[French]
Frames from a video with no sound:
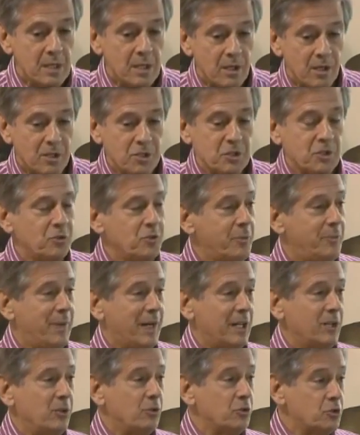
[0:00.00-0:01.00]
lorsque nous
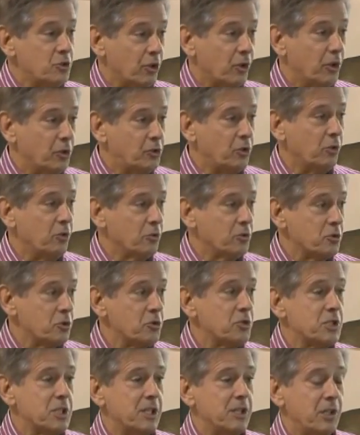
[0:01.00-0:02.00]
parlons du retour
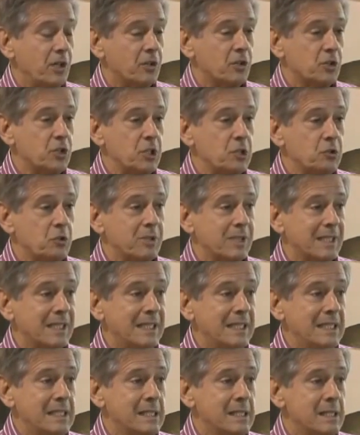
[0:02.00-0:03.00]
du Seigneur
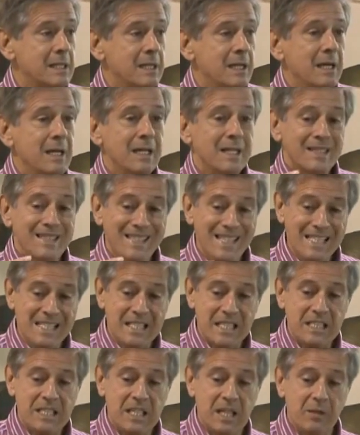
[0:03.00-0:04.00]
Jésus-Christ,
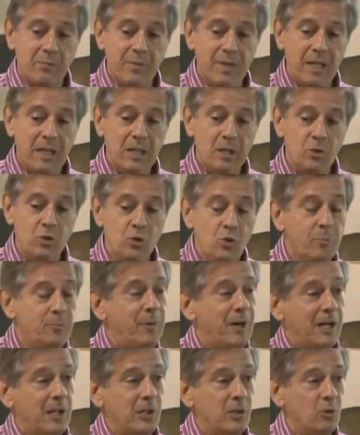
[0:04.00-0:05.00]
nécessairement, nous
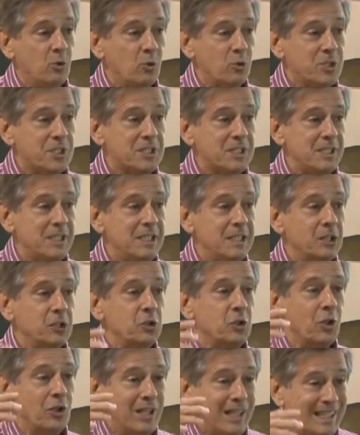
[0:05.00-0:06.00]
parlons aussi
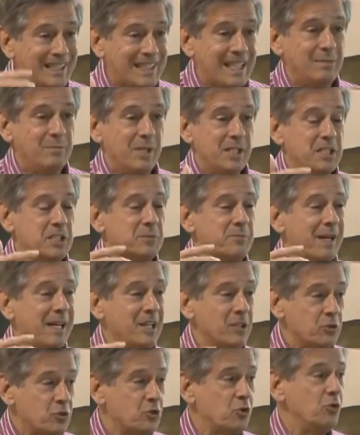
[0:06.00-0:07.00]
de
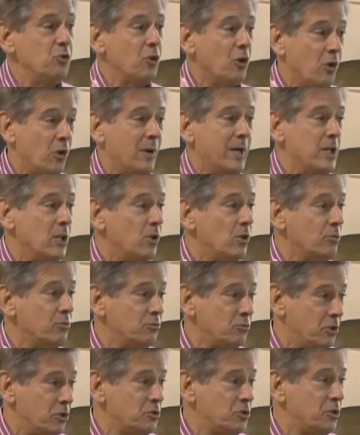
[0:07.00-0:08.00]
l'établissement du royaume
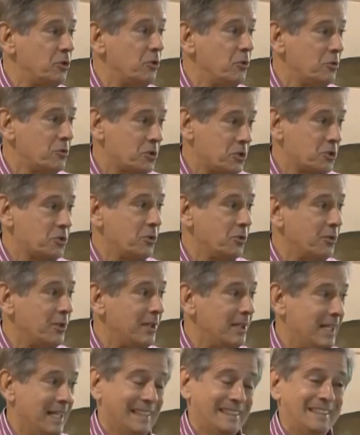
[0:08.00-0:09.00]
de Dieu sur
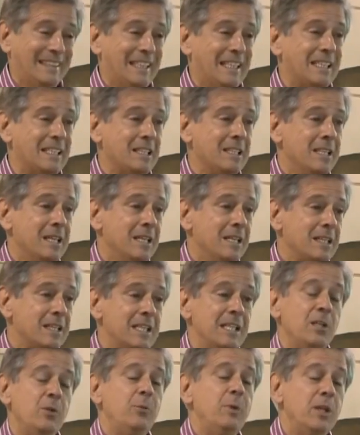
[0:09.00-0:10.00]
la terre,
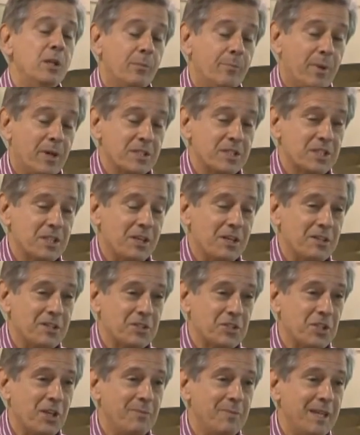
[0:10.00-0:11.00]
qui, lui, ne pensera
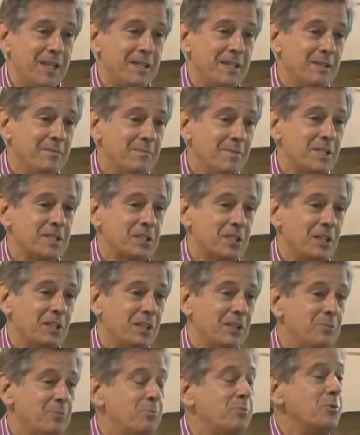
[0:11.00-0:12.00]
jamais, mais sera
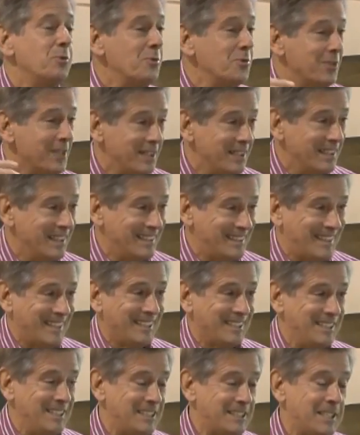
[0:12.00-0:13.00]
là pour
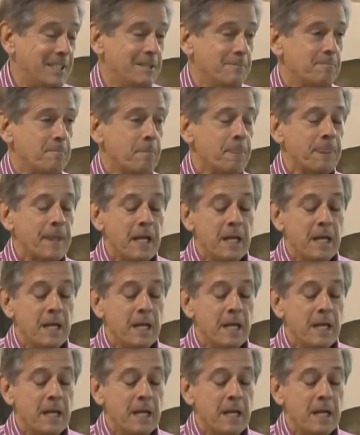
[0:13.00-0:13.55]
l'éternité.